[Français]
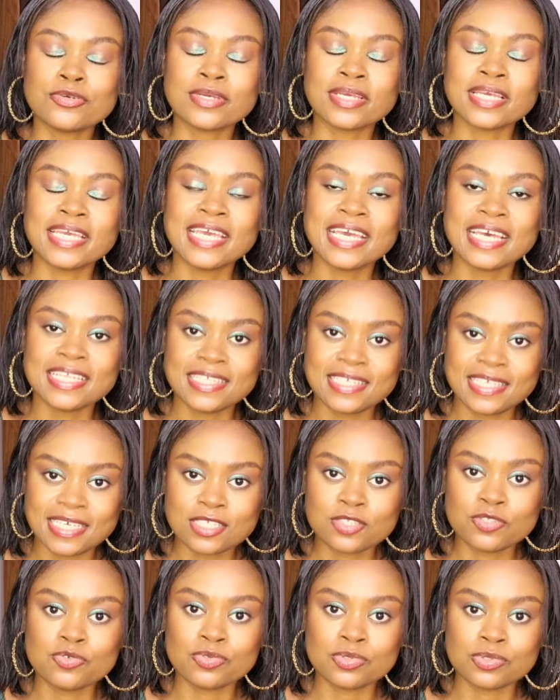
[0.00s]
de
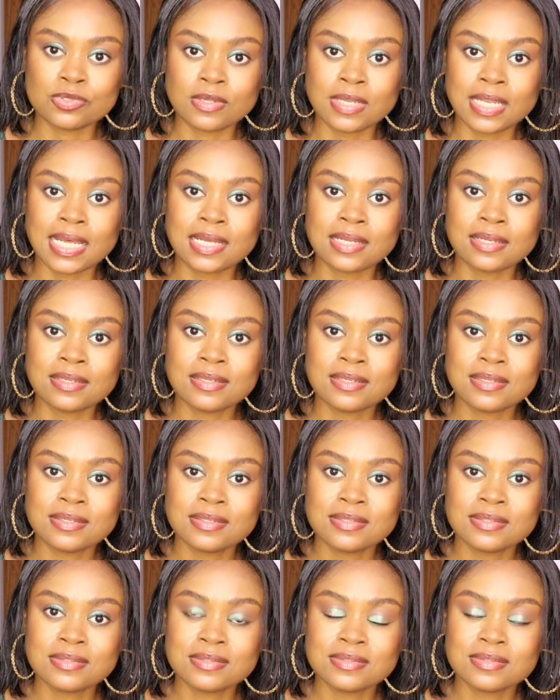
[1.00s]
gagner tout cela
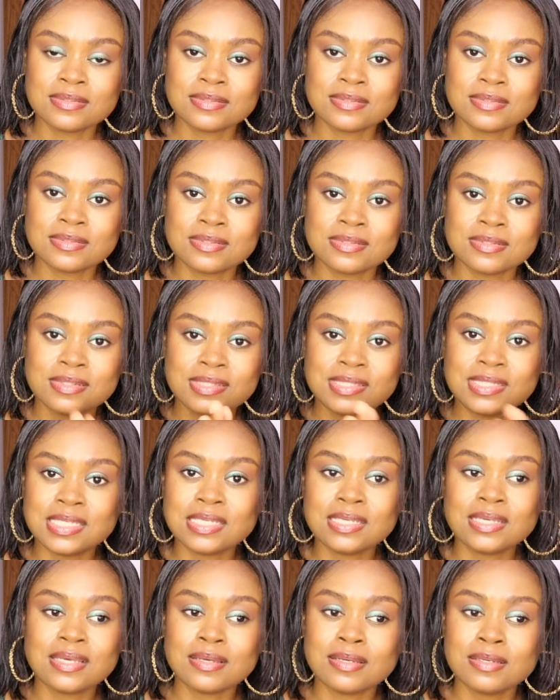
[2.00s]

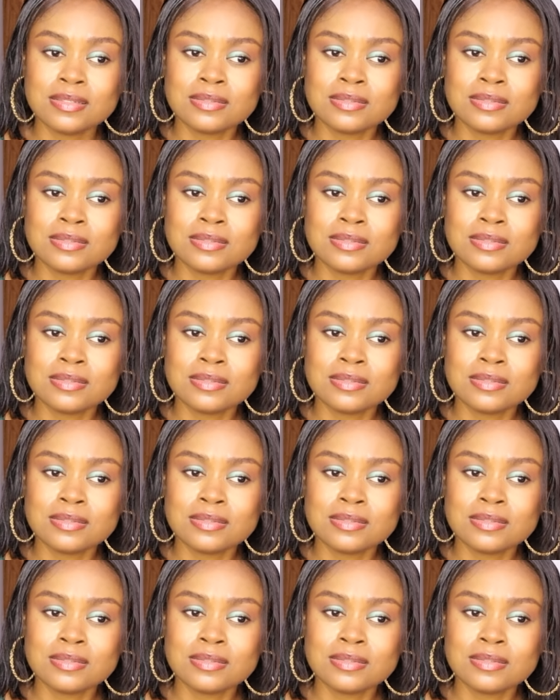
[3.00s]
si